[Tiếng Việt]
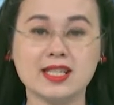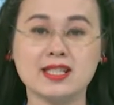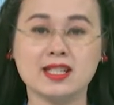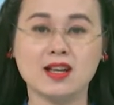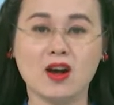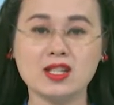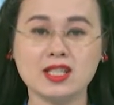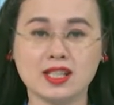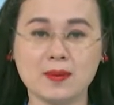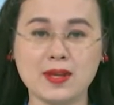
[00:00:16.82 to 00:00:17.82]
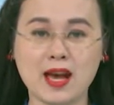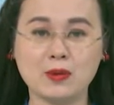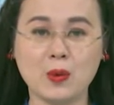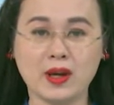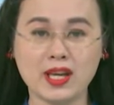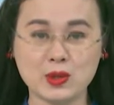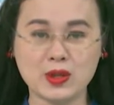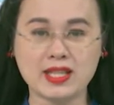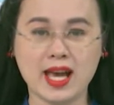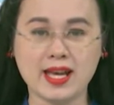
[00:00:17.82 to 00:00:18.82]
Chương trình có sự tham gia của
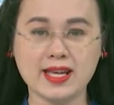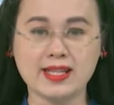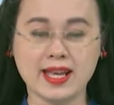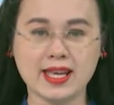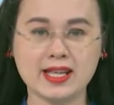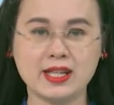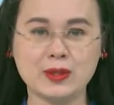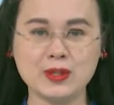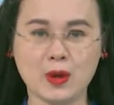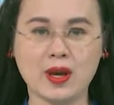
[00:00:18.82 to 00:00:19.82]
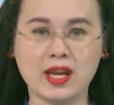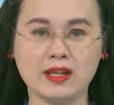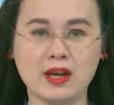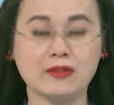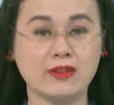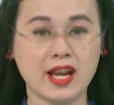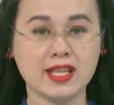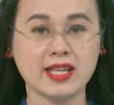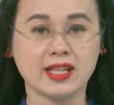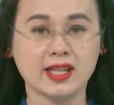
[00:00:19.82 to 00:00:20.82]
các chuyên gia, nhà nghiên cứu đồng ngành
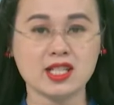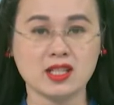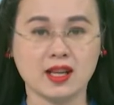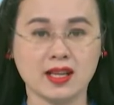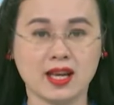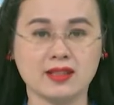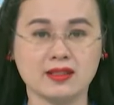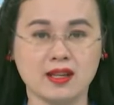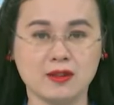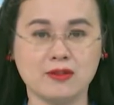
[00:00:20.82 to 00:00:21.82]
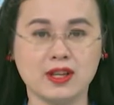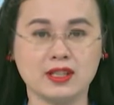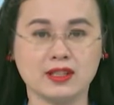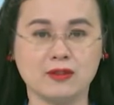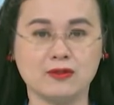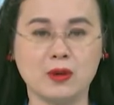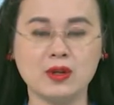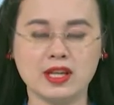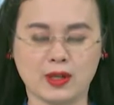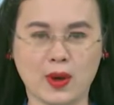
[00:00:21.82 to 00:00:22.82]
và đại diện các sở ngành, đơn vị thành
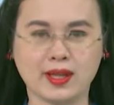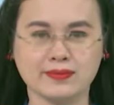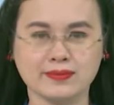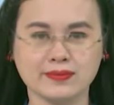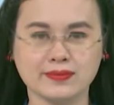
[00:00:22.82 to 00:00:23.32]
phố liên quan.